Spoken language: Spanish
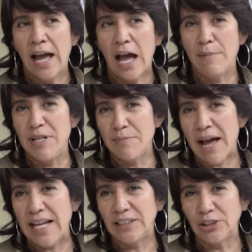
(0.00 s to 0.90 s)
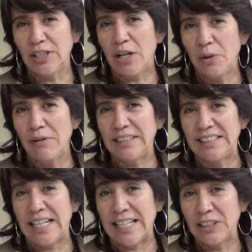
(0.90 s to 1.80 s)
A mis maestros de la
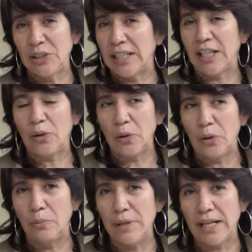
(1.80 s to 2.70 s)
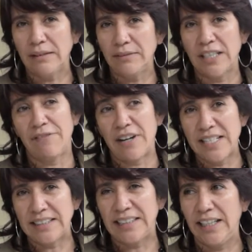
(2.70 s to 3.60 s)
Universidad Nacional de Colombia, ya
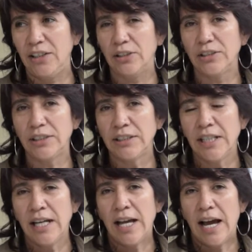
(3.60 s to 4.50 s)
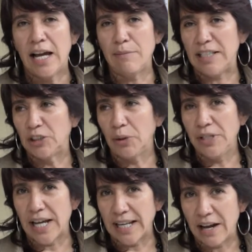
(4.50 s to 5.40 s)
fallecidos, al maestro
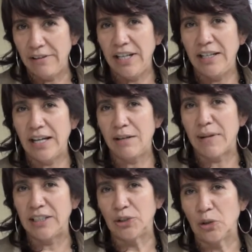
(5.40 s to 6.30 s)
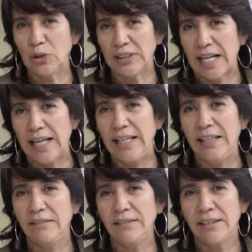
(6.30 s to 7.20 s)
Villar Gaviria, al maestro
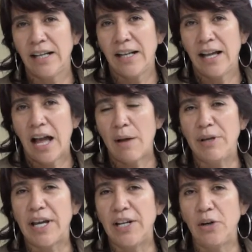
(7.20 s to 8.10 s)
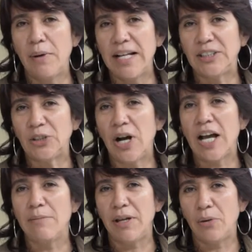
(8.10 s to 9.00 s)
Costaín, a mi querido maestro
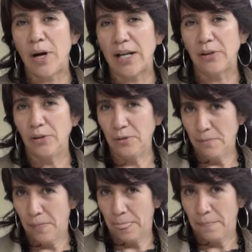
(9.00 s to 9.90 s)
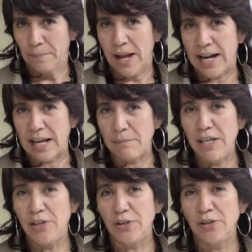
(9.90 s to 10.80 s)
Jaime Eduardo
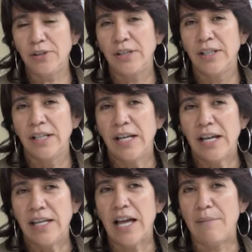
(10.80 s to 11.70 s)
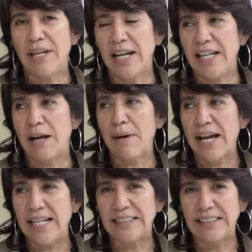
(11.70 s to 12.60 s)
Jaramillo y a mi querida
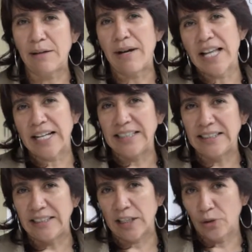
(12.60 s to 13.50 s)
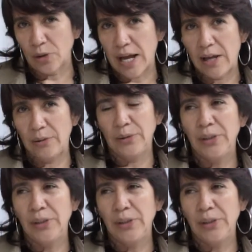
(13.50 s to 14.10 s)
maestra María Cristina Torrado.